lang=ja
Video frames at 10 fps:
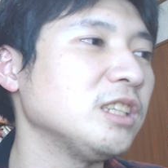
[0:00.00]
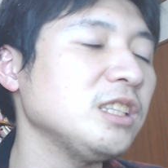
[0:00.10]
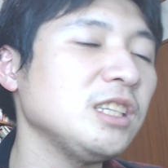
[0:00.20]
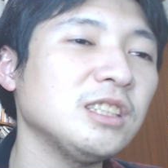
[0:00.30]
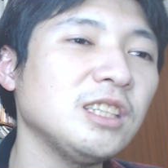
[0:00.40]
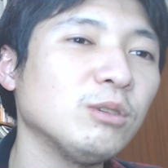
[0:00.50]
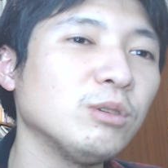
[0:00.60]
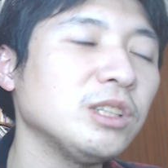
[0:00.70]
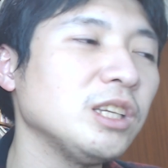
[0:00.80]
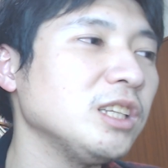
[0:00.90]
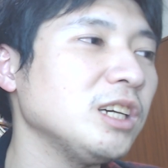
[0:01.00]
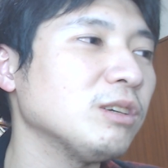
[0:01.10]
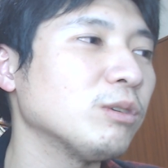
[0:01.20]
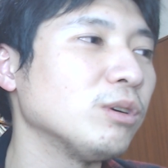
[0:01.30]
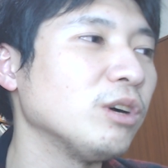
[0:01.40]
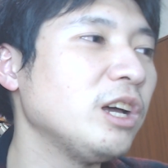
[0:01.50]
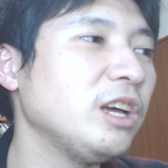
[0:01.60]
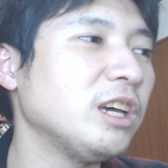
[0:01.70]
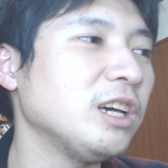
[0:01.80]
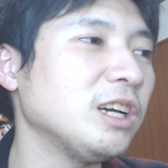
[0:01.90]
全日程を終えていないのがこの、
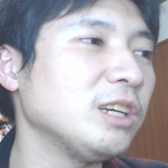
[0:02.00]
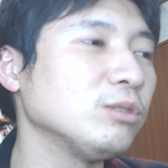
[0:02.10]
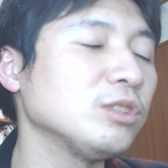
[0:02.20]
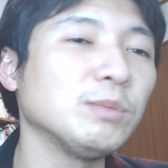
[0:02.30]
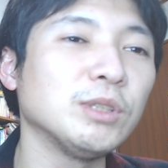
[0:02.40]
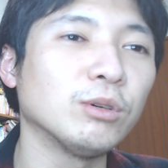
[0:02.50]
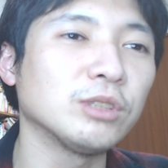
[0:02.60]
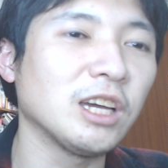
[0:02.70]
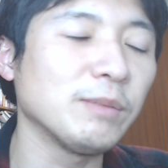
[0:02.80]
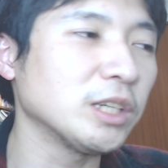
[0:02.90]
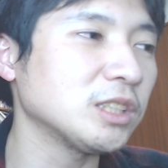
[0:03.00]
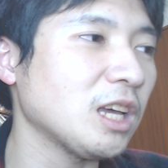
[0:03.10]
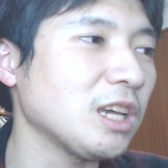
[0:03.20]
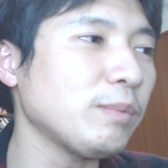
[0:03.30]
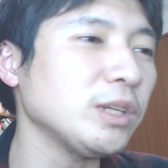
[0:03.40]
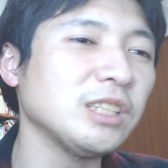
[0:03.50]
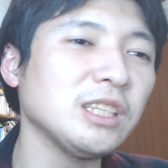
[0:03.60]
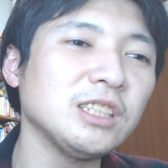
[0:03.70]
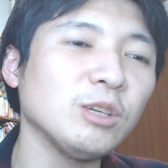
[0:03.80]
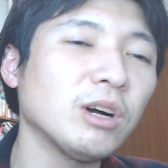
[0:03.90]
えー、よんチームでございまして、やっぱり
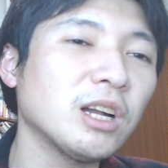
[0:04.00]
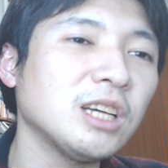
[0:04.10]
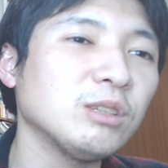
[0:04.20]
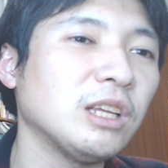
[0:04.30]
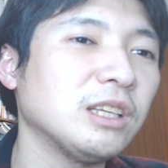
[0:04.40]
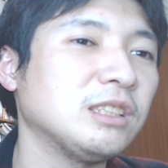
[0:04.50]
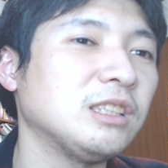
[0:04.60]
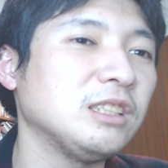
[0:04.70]
全日程終わらないとね、